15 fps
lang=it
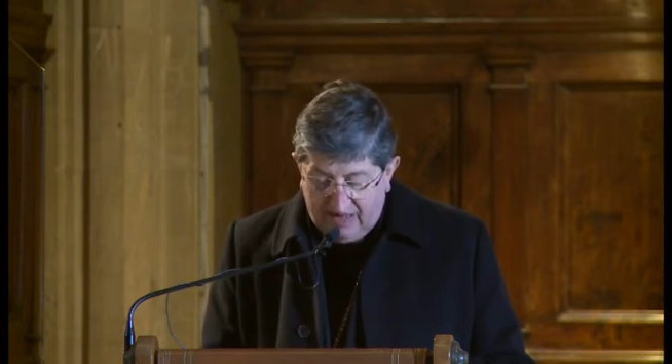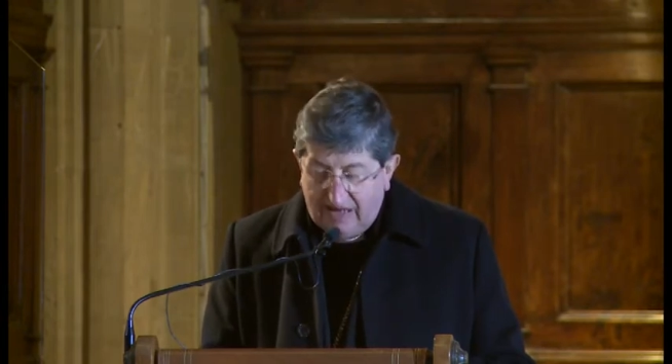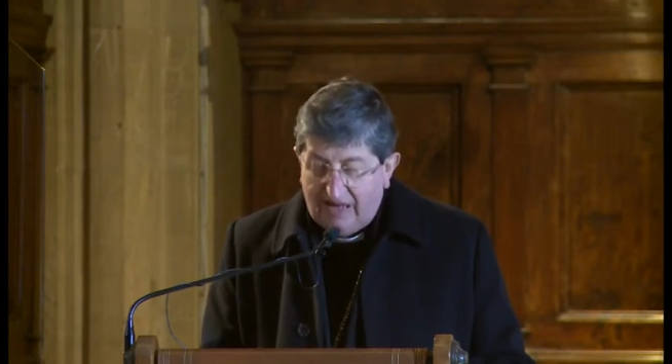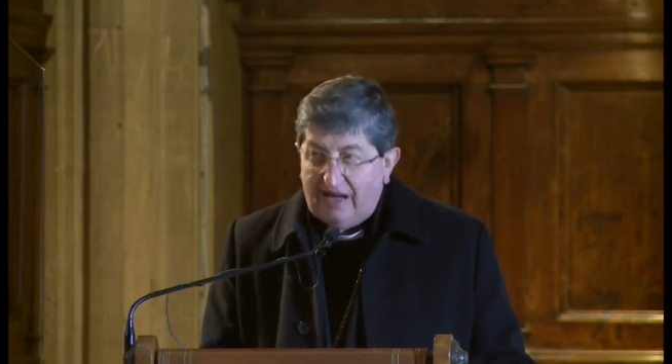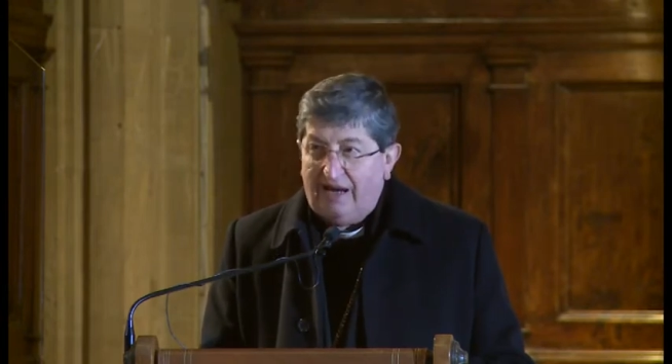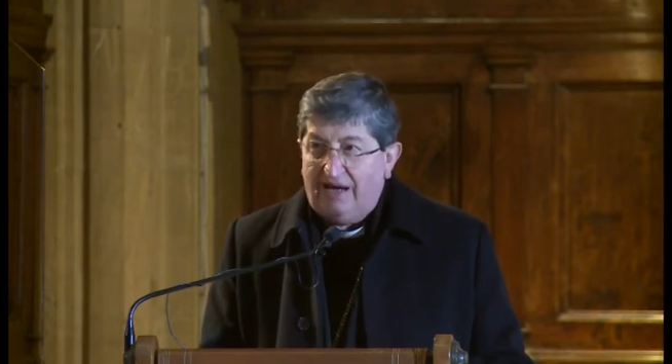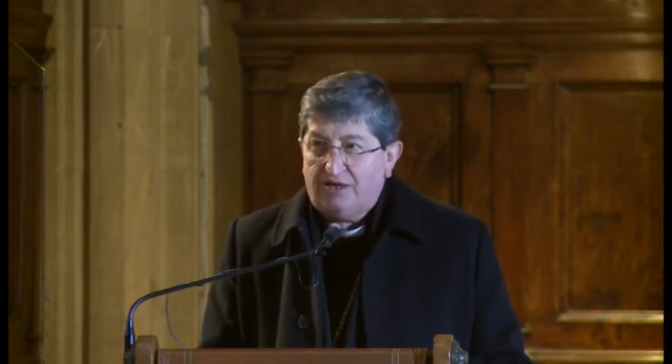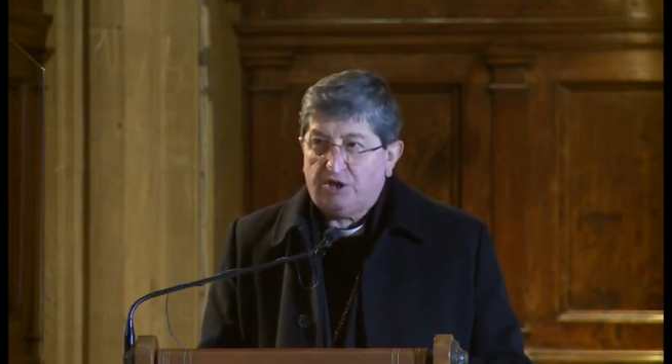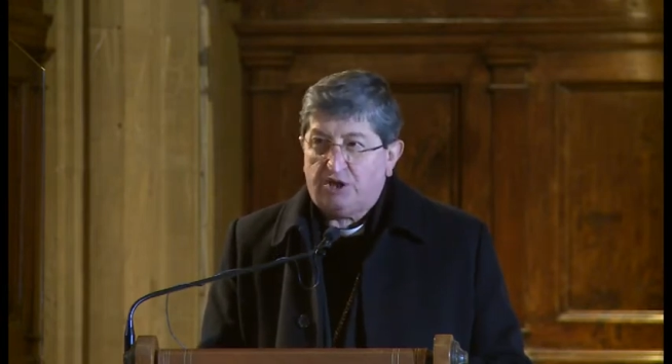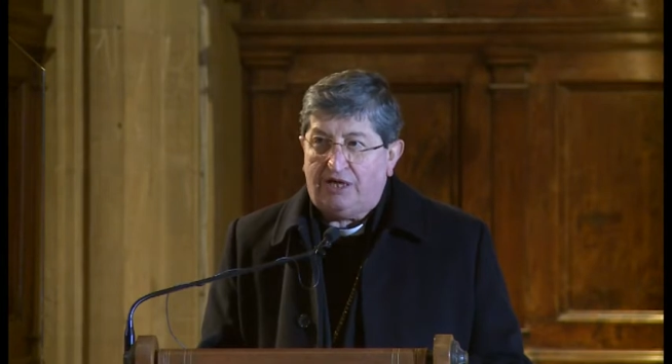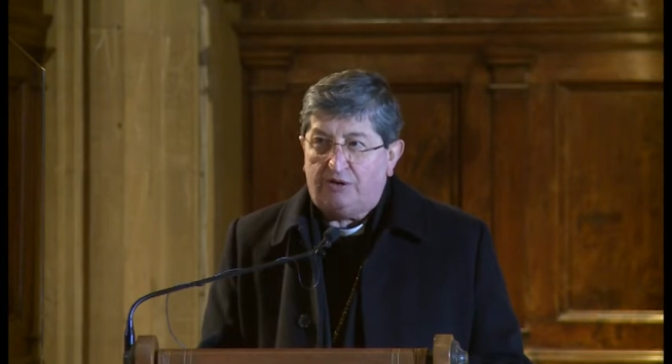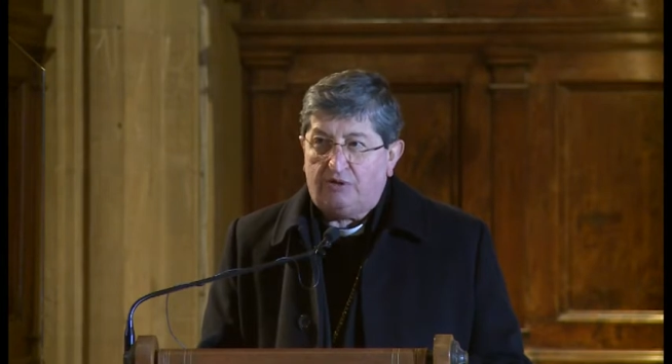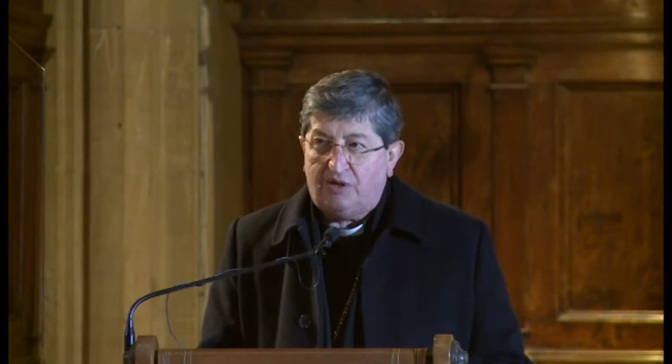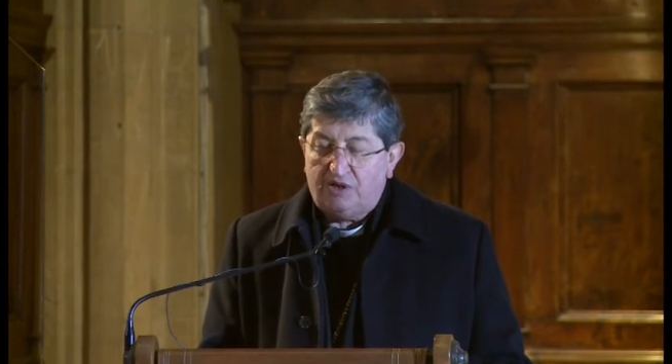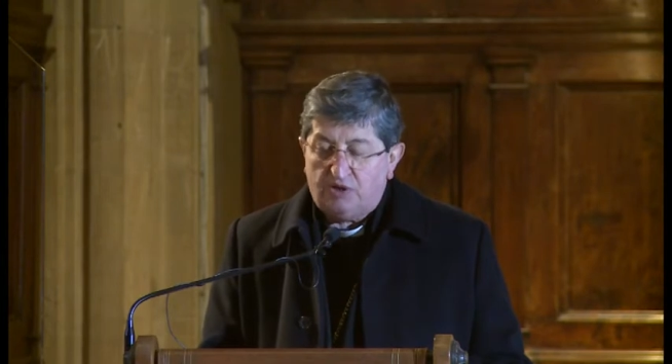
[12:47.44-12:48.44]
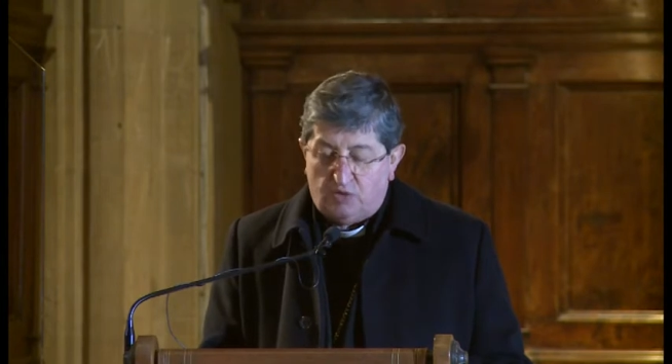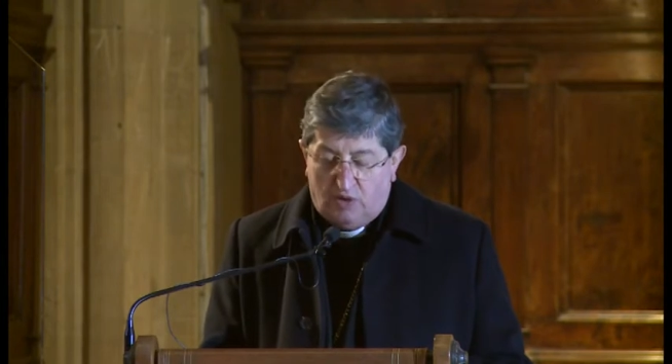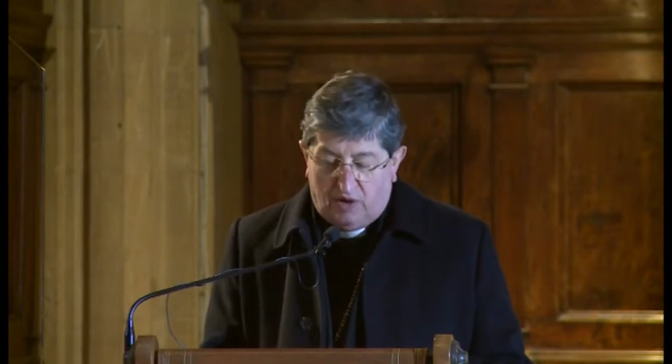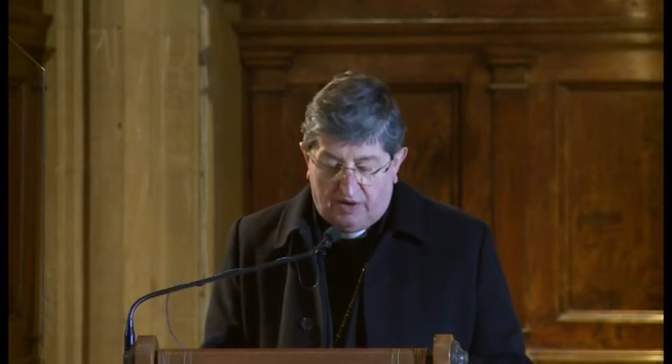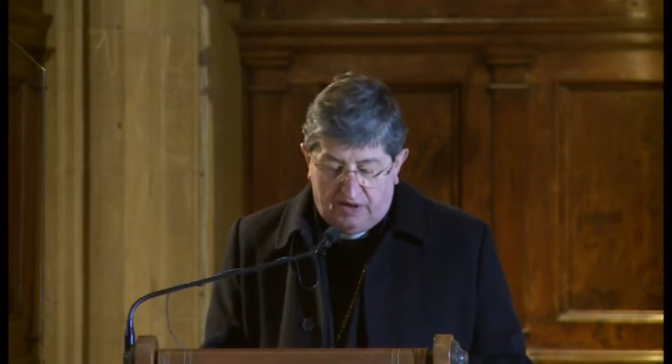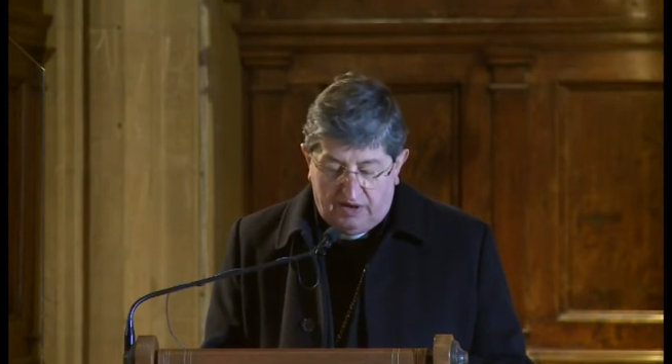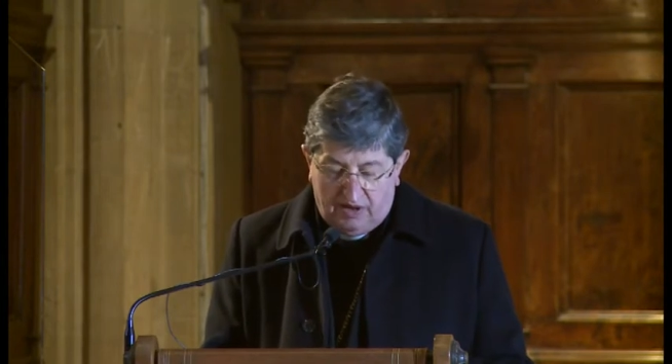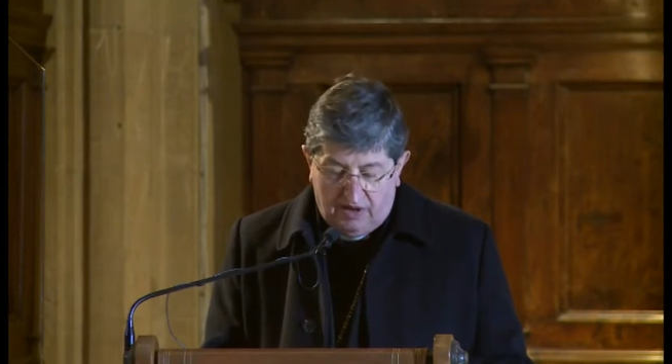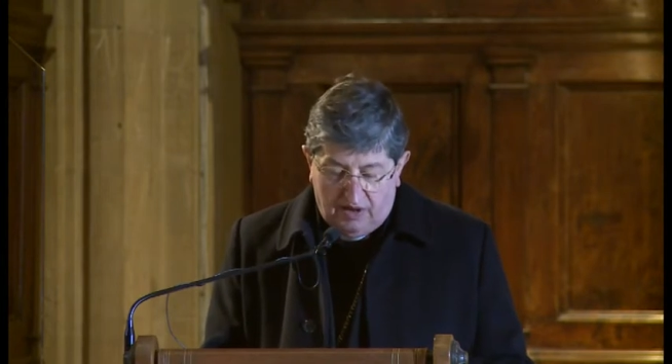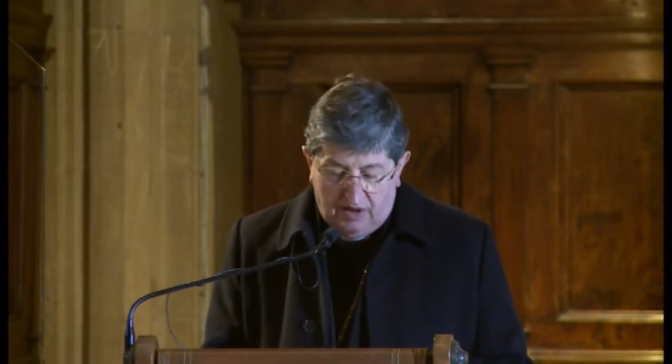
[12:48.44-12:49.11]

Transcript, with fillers: e ha lasciato ai suoi